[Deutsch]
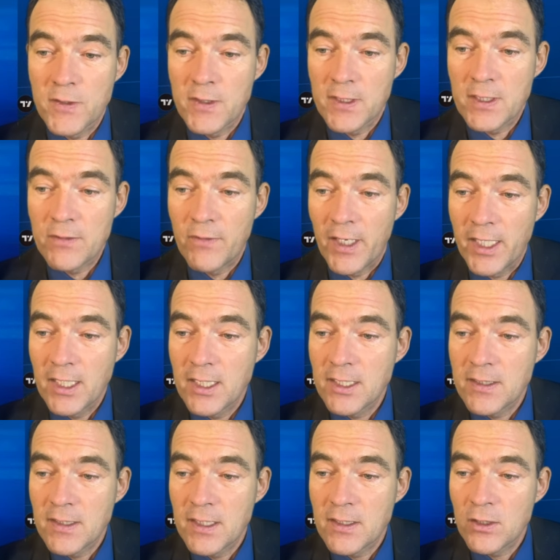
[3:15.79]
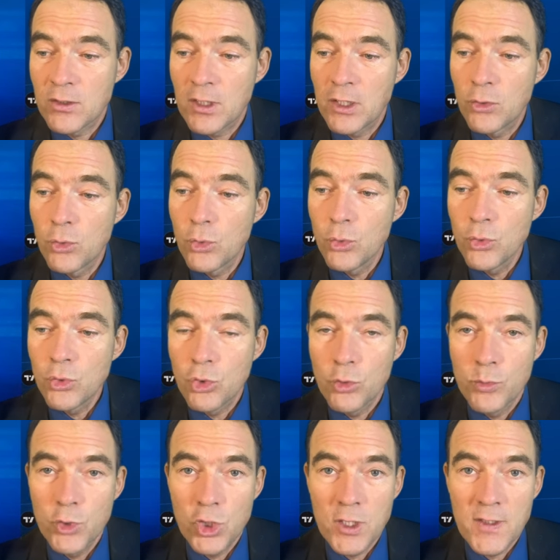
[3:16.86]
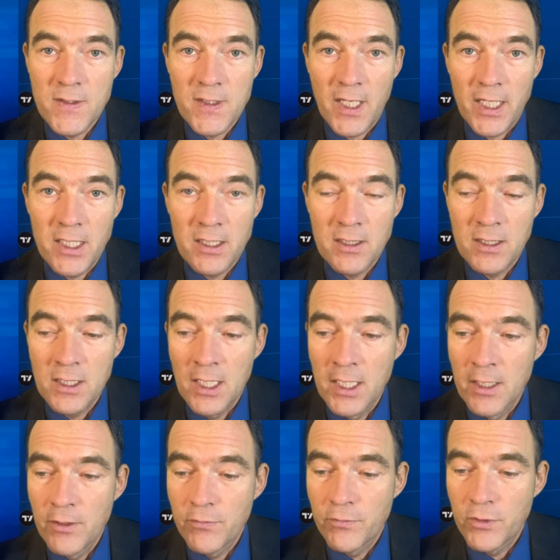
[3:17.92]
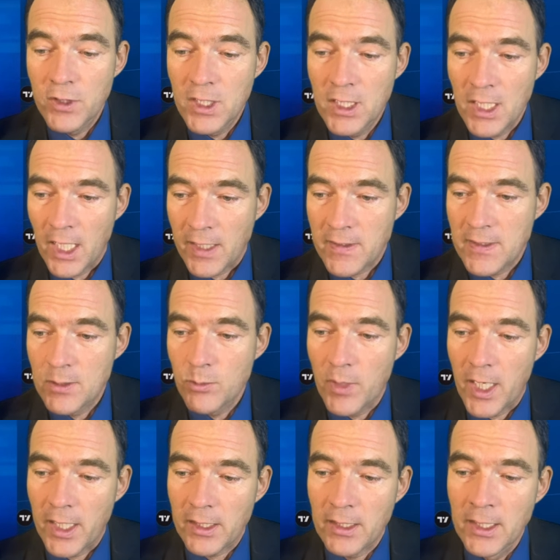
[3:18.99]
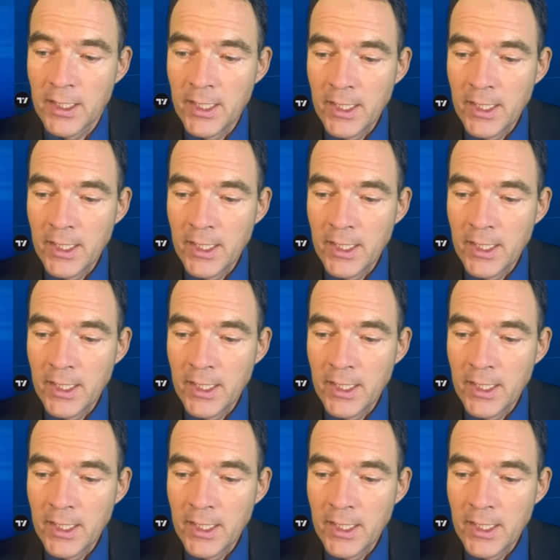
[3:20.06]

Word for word: Das, das zweite saisonal untypische Zeichen für den Aktienmarkt.